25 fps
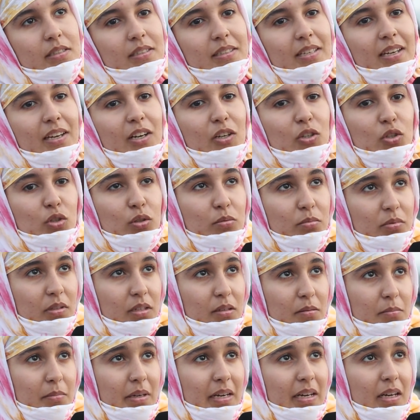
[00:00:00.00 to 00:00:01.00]
تخرجهم
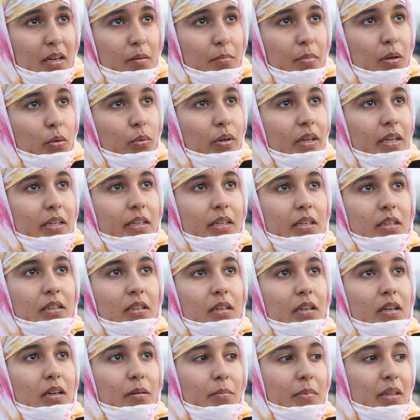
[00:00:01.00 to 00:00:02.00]
من المغاربه
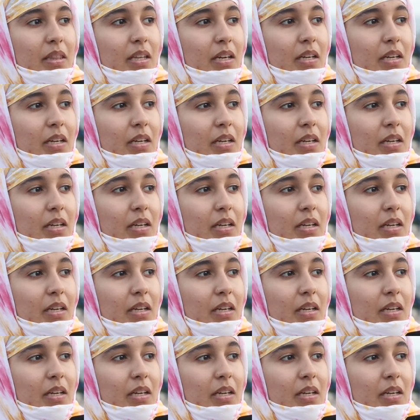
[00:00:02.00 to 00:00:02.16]
ولكن رغم